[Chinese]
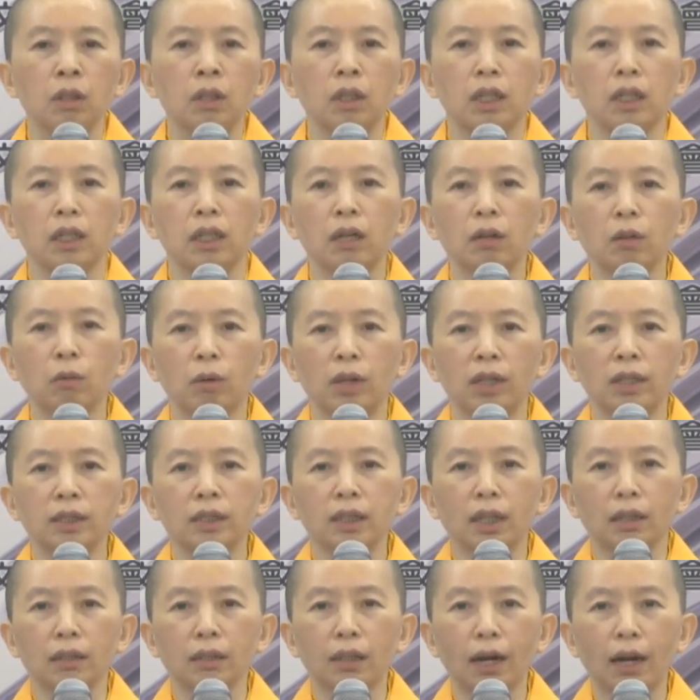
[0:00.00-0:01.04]
你要观
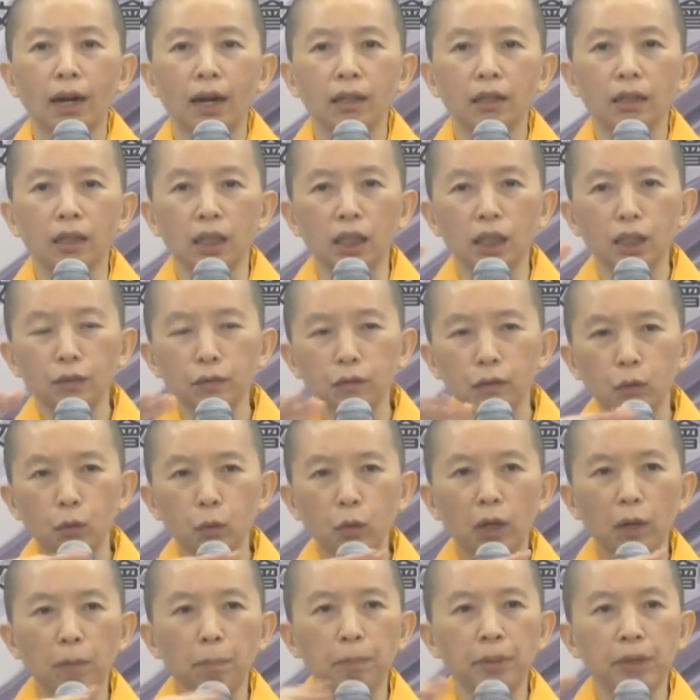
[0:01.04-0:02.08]
想他的衣服
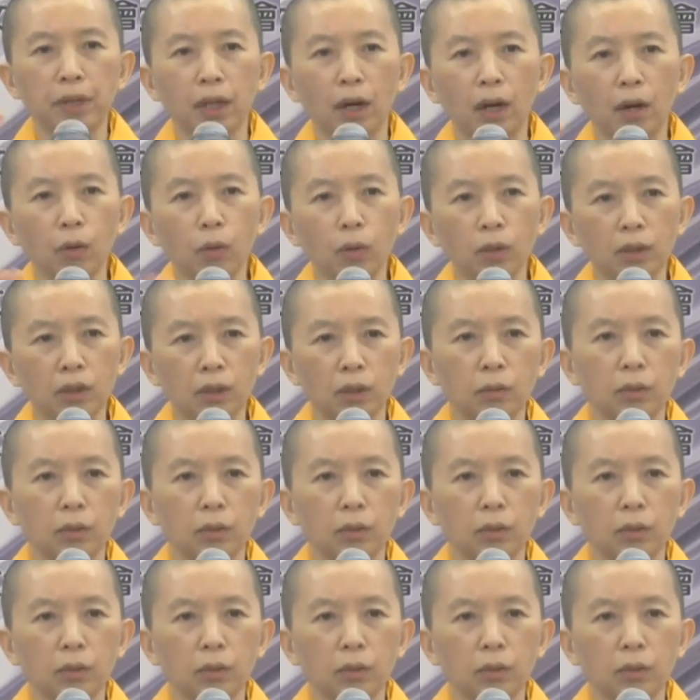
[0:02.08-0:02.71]
会飘，或